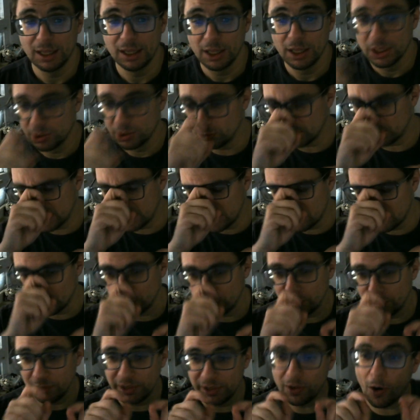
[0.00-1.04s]
donc il
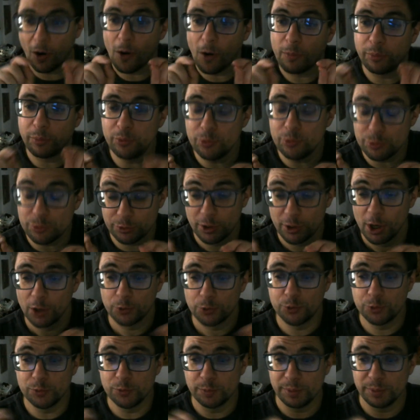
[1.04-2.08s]
suffit en plus
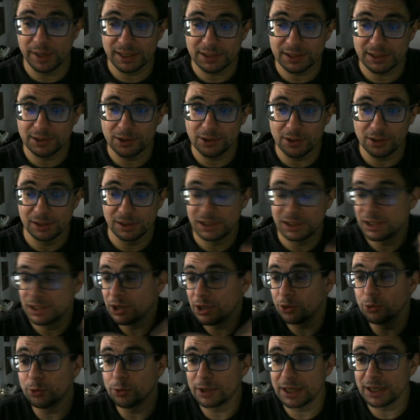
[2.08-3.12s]
qu'une personne qui en
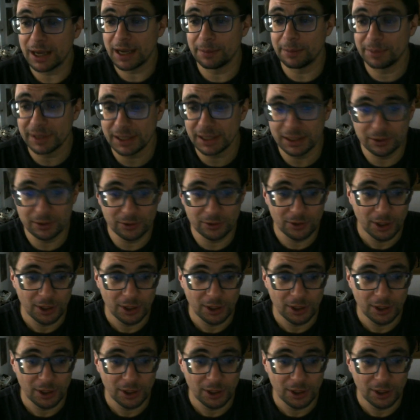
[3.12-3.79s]
aurait après euh,